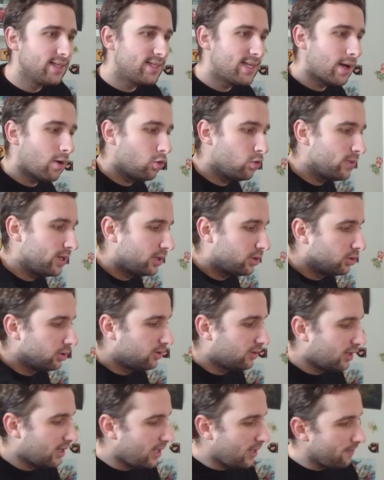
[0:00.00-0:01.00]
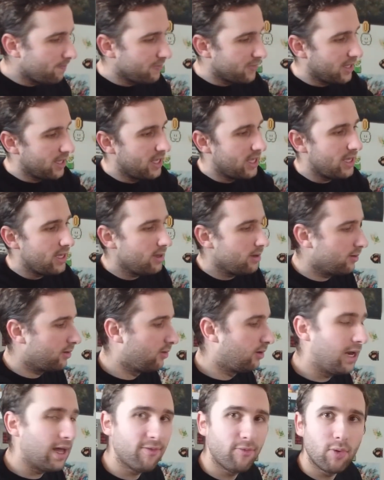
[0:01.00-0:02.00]
Ça on le met de côté et
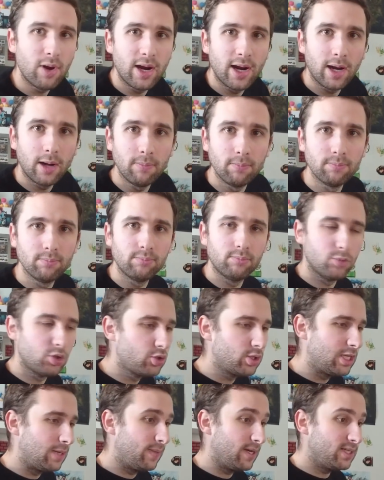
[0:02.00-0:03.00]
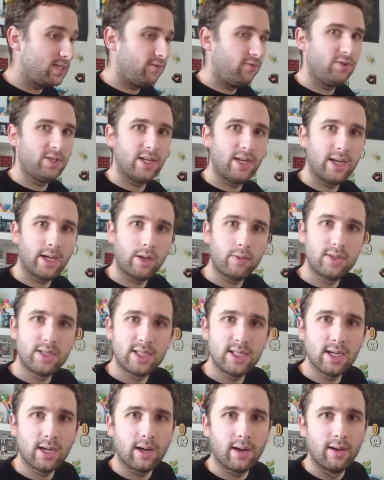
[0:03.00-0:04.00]
la voilà. Je ne sais pas si vous allez
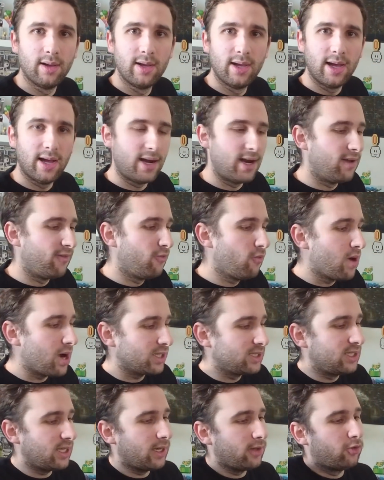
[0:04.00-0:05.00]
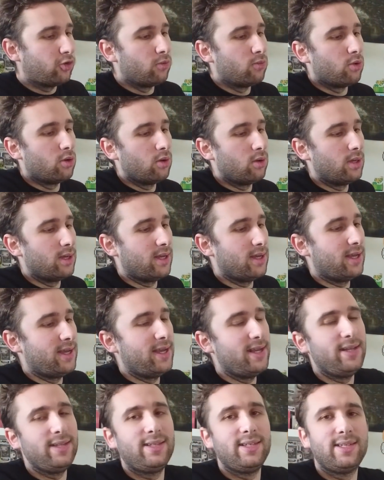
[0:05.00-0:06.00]
réussir à la voir directement.
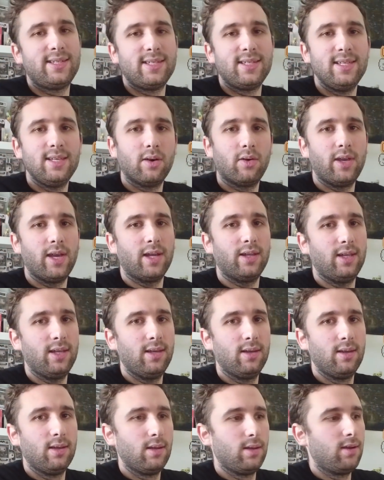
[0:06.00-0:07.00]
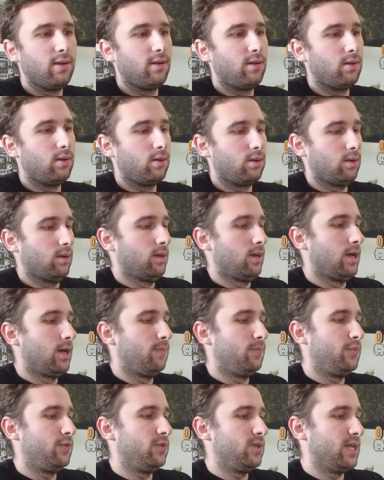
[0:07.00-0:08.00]
Elle est ici, regardez.
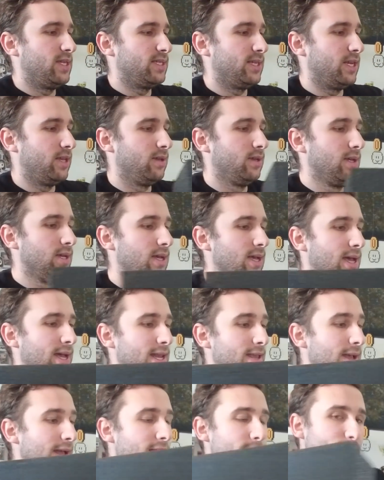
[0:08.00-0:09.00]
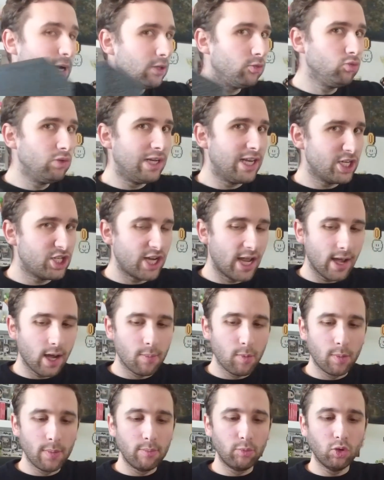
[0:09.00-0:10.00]
Ah punaise, elle est... Elle, elle est pas toute
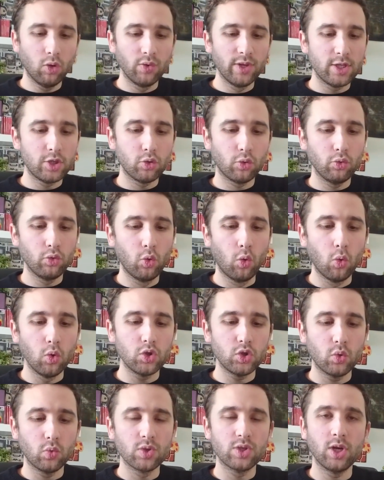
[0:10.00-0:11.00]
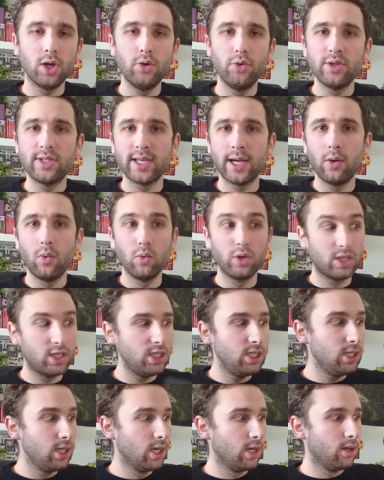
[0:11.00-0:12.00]
légère, mais en même temps, on est sur une grosse console de salon
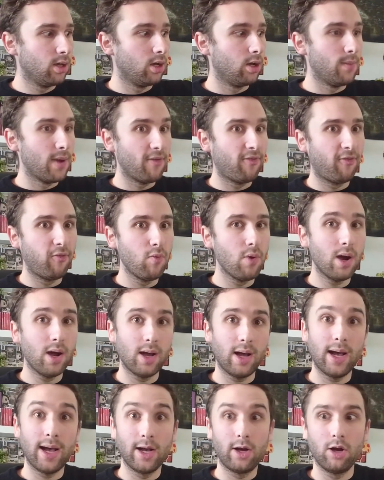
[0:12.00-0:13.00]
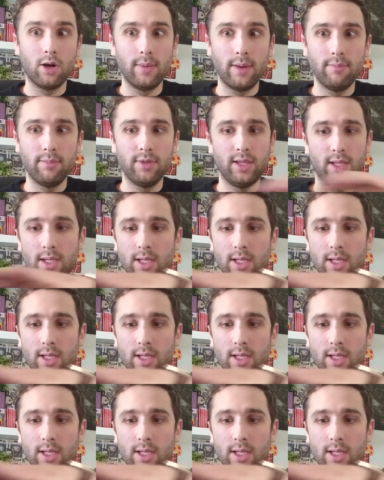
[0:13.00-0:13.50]
qui, euh, ma foi, a quand même